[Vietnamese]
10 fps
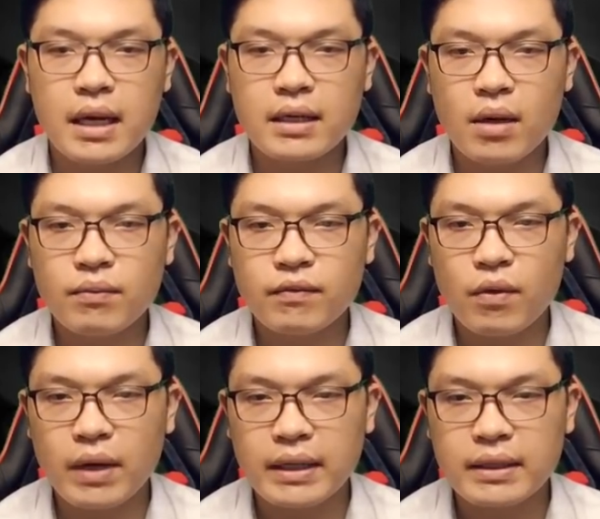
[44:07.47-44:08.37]
cần không
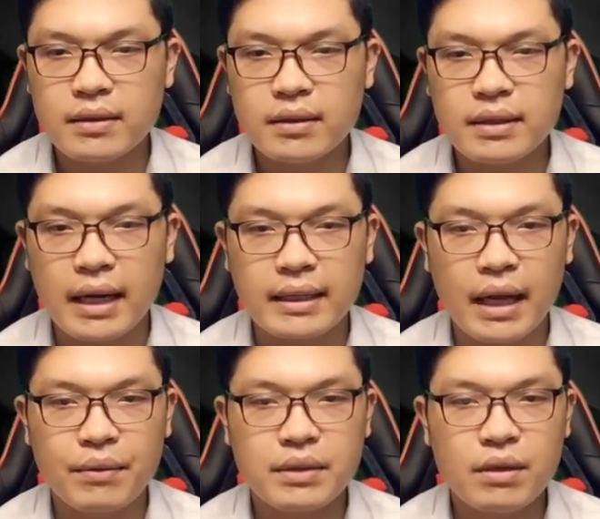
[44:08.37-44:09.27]
vô căn cứ giả
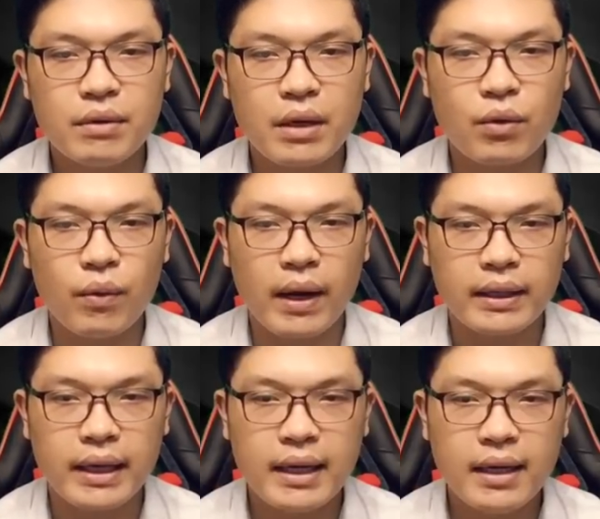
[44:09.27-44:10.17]
tạo chiếu lệnh của
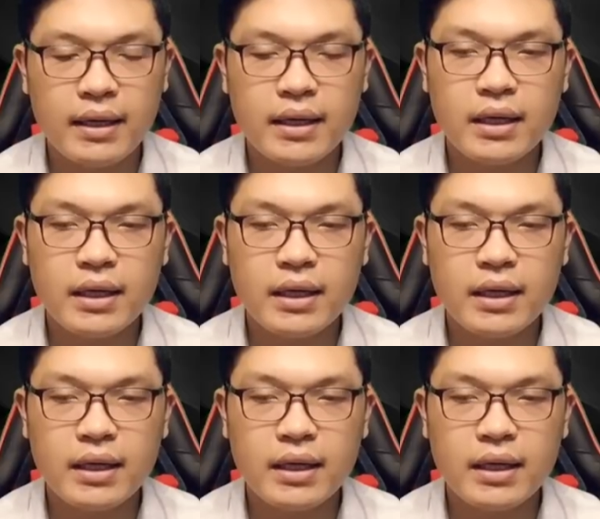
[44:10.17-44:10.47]
hoàng đế,